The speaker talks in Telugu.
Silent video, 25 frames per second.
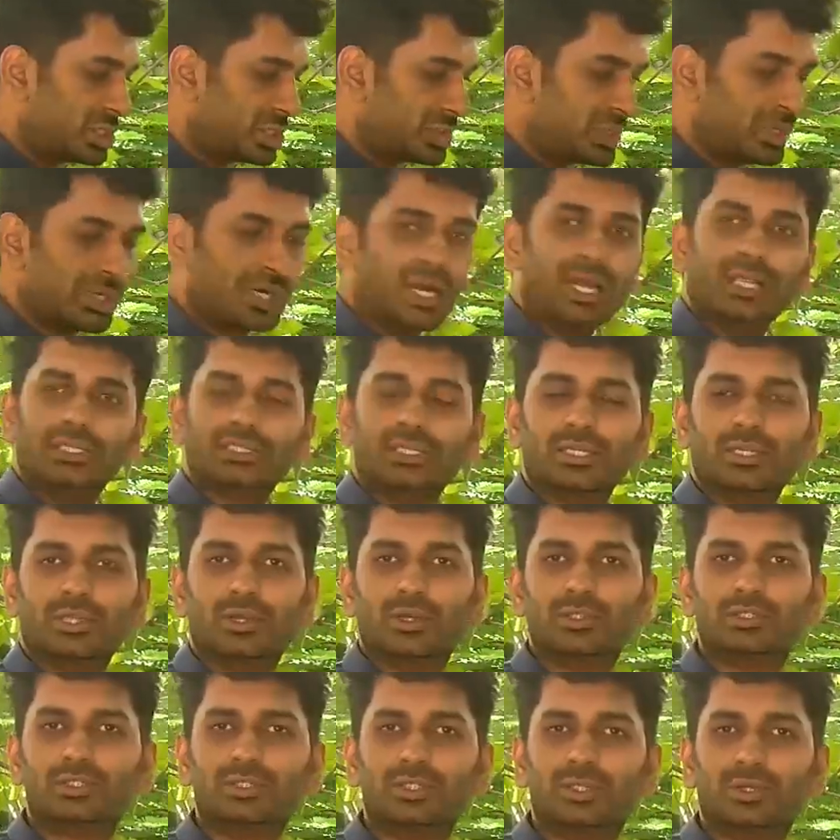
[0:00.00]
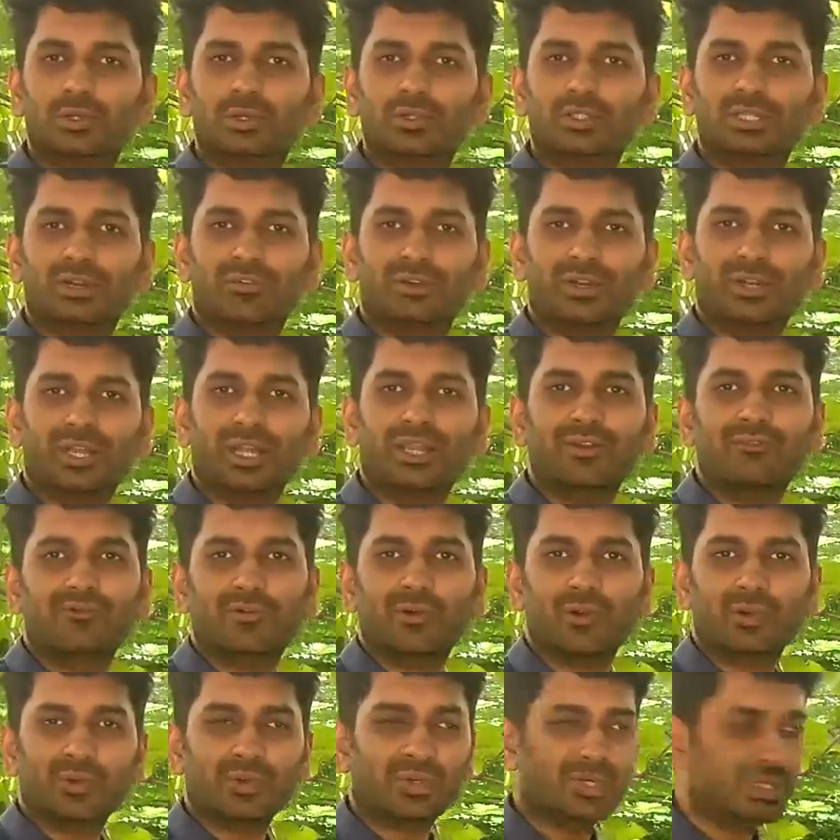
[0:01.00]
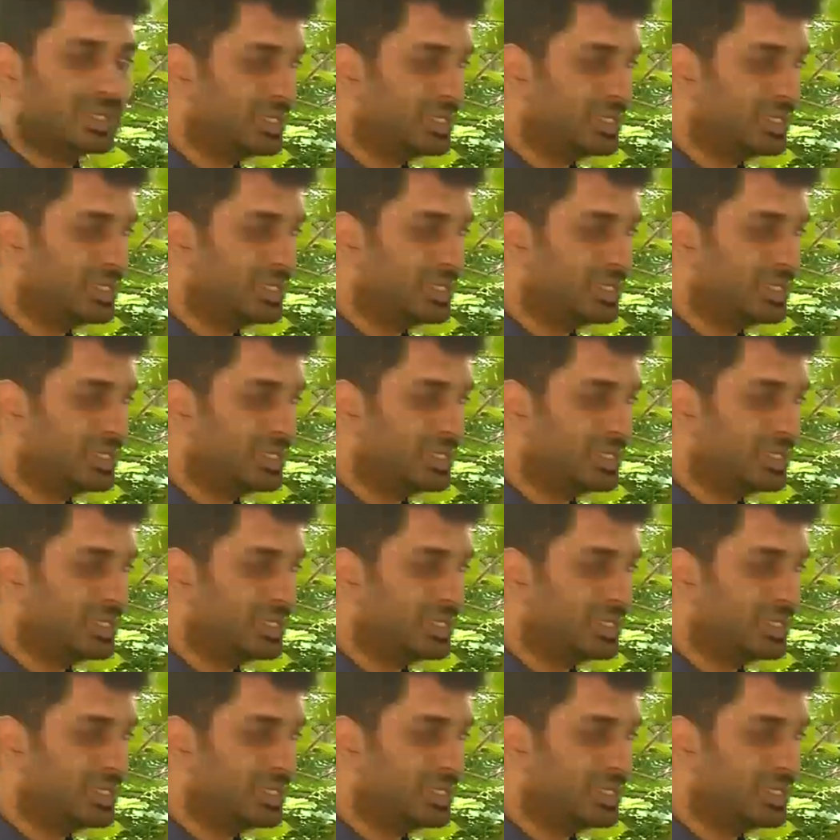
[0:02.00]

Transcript: చేసుకున్న కూడా ఆన్సర్ ఇది వస్తుంది టూ సెవెన్ నైన్ ఫోర్